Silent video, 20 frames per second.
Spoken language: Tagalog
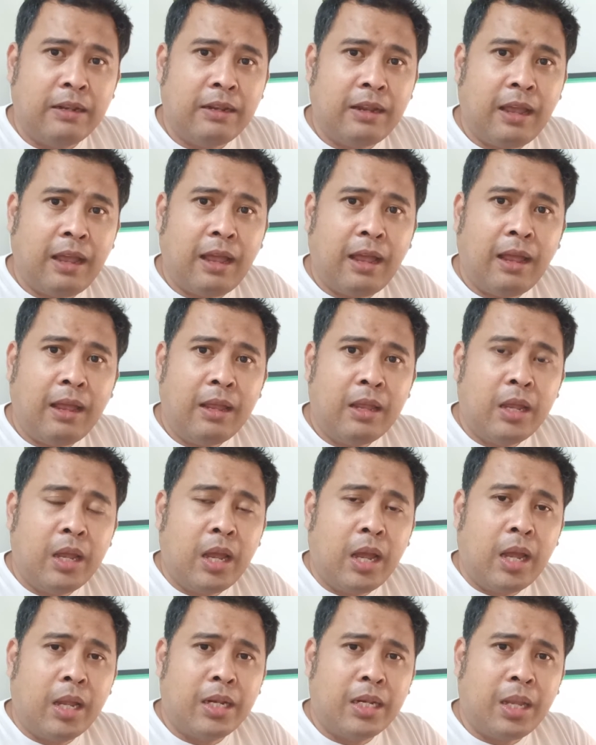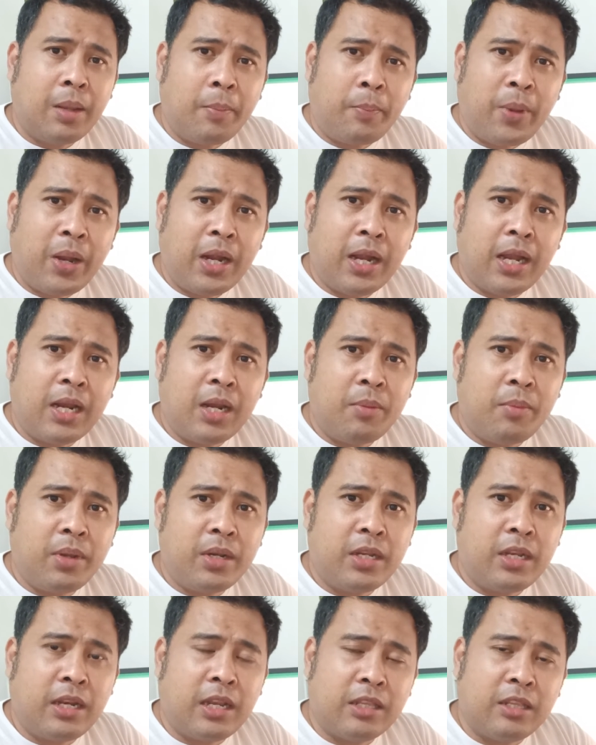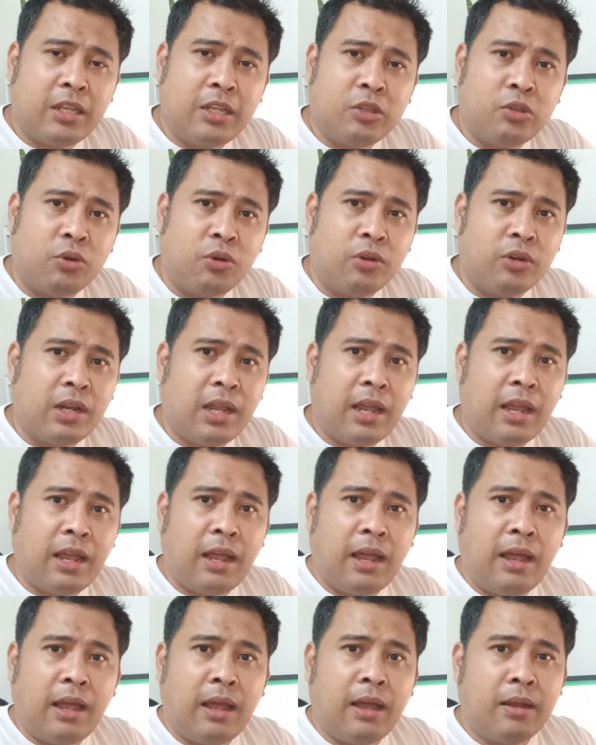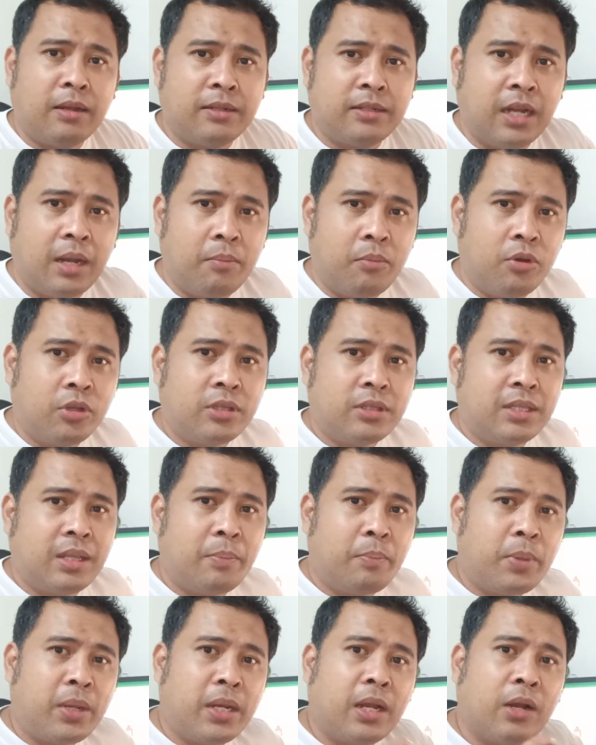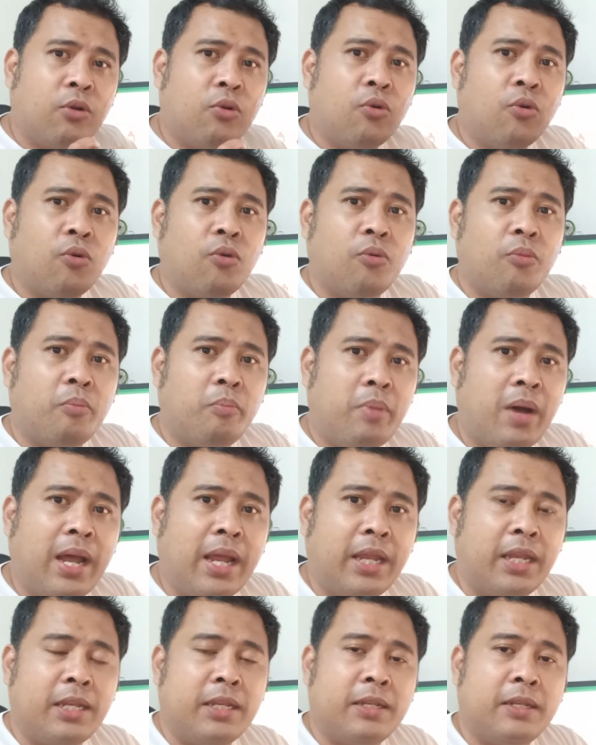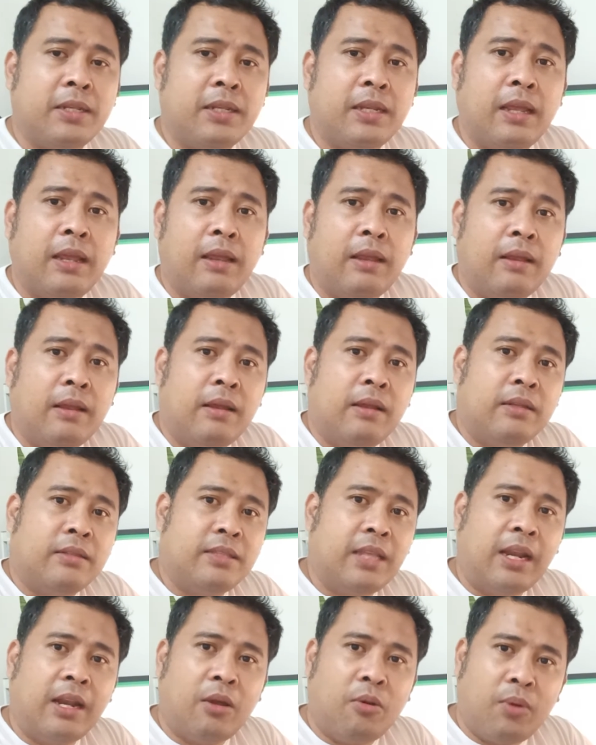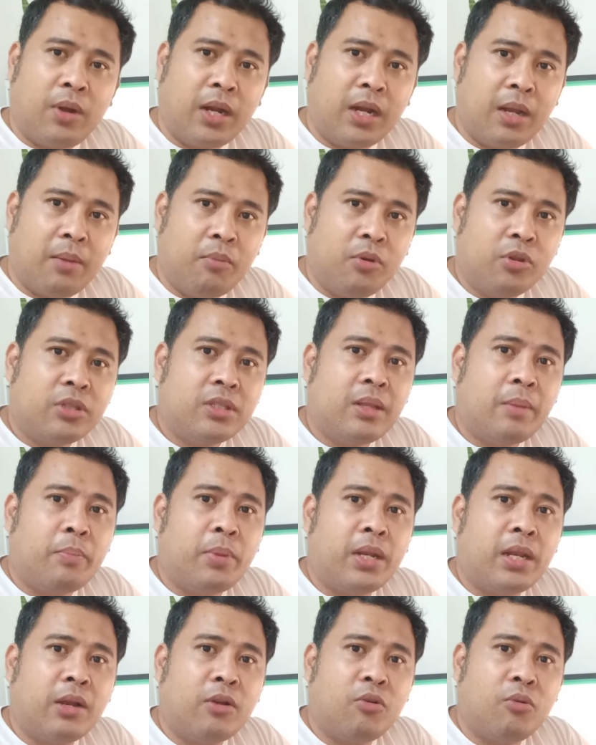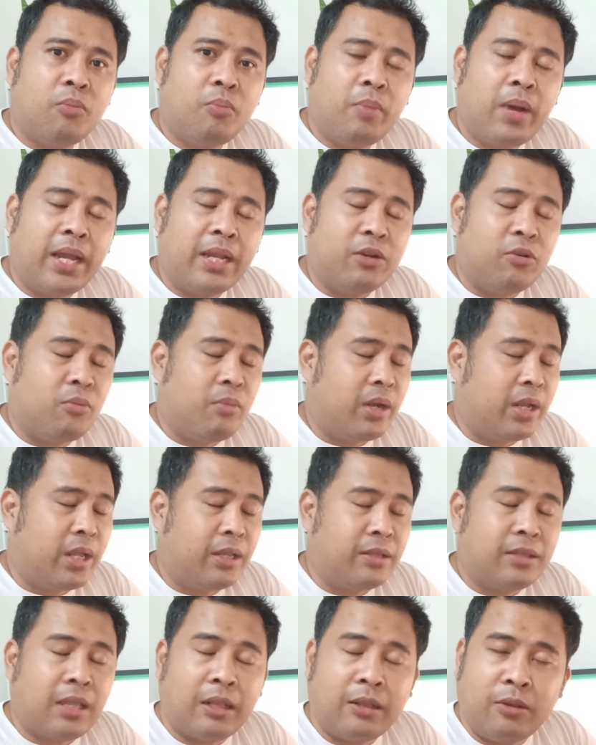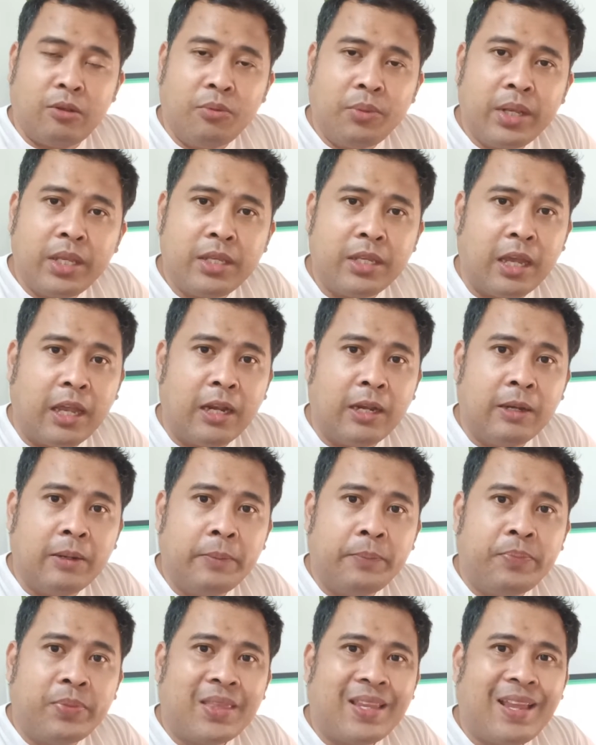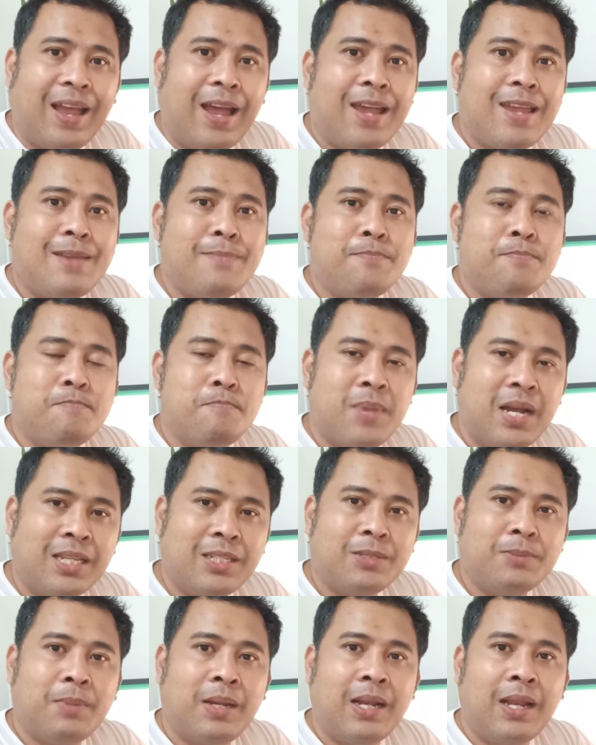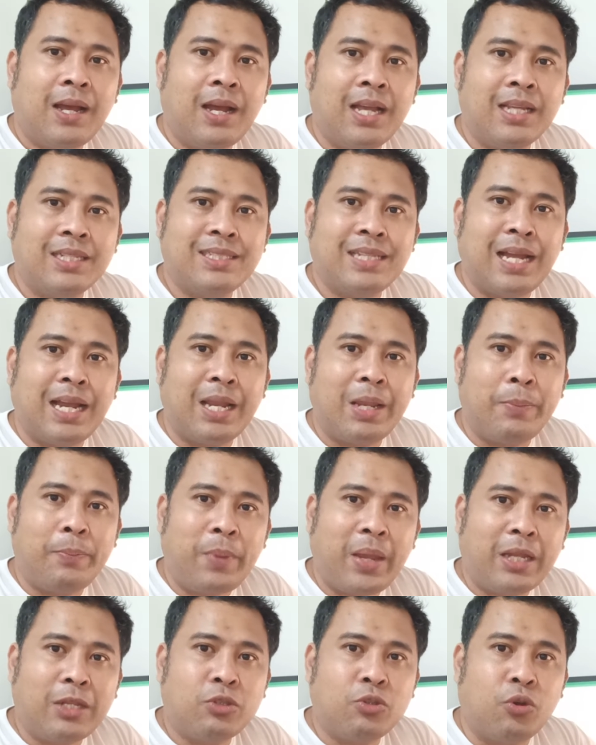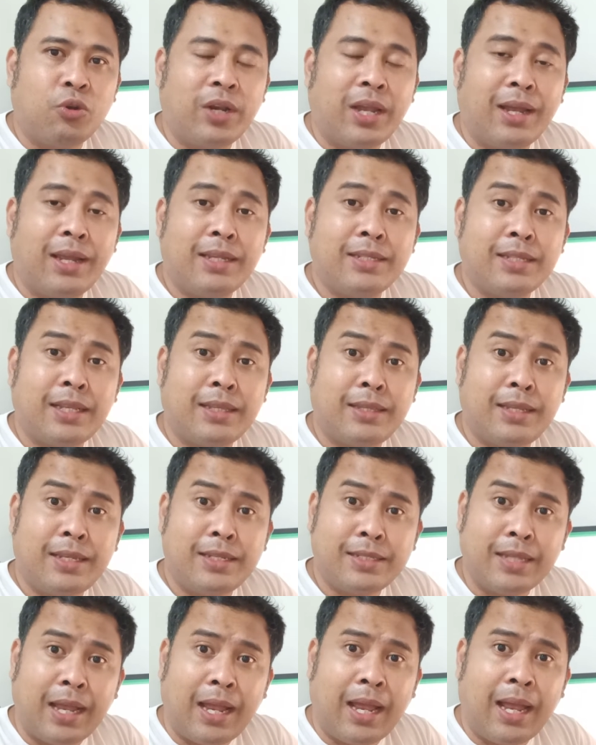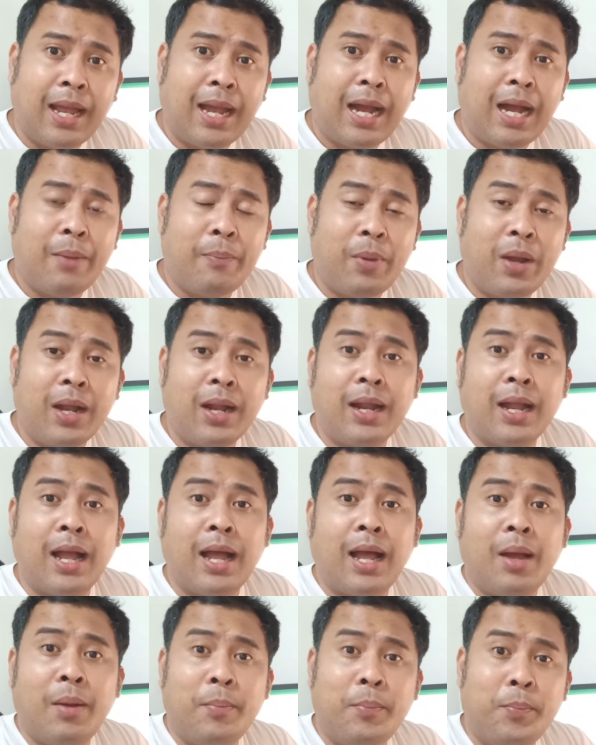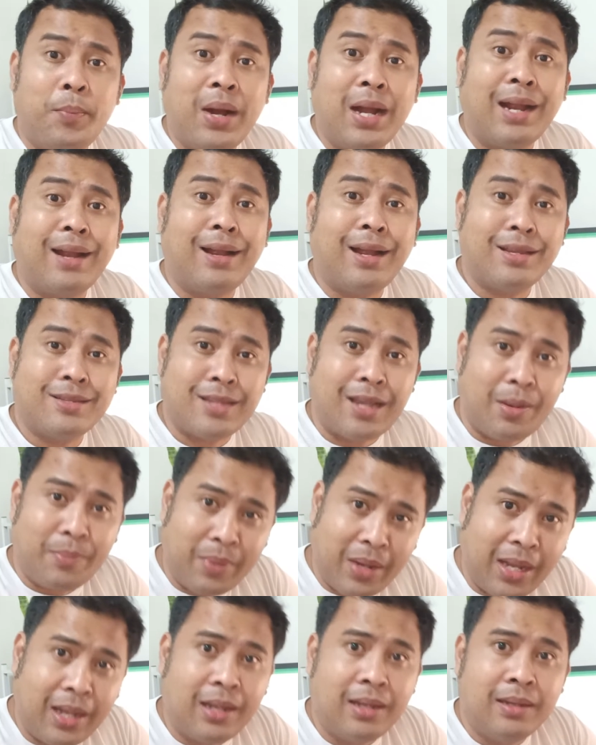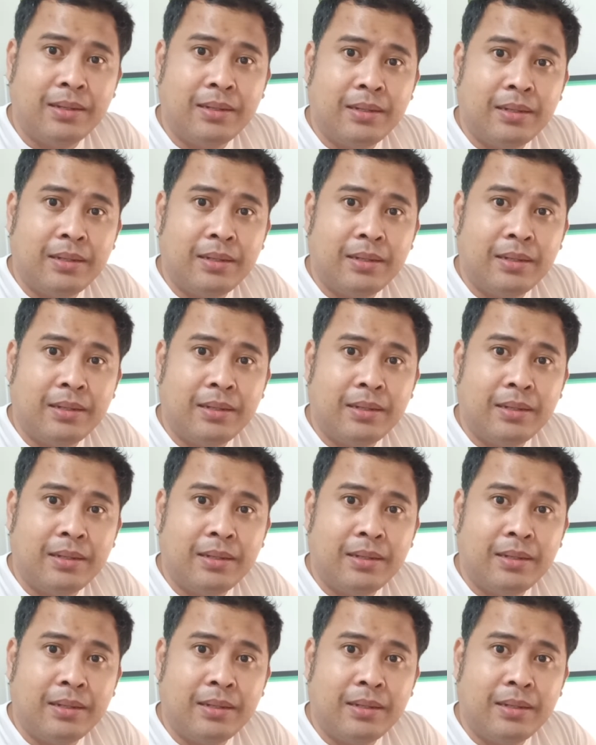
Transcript: na napag-alaman nila dito na ang gamot na pinagkukumbine dalawang gamot na pinagcombine o maging tatlo man yan, ay mas malakas ang epekto ng isa't isa kapag ka magkasama.